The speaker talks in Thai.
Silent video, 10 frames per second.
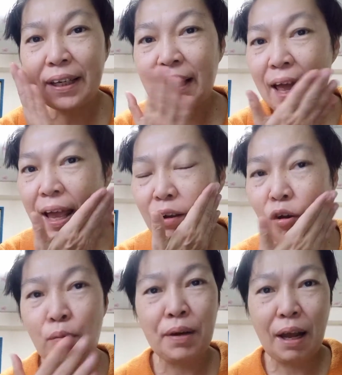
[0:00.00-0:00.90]
หน้าข
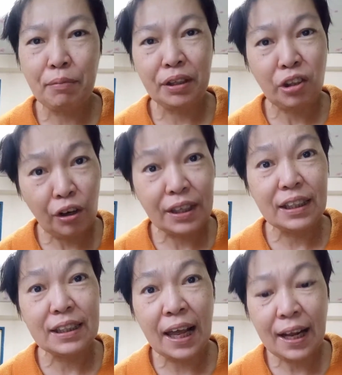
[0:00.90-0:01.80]
อง m a d a m หลินตอนนี้
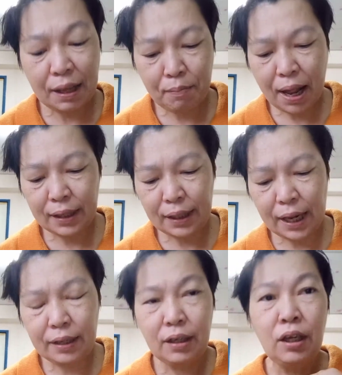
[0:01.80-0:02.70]
ใช้อะไรบ้างนะ
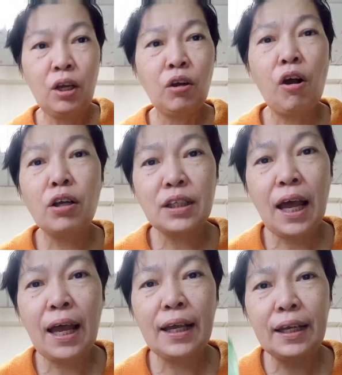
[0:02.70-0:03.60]
คะ ก็ใช้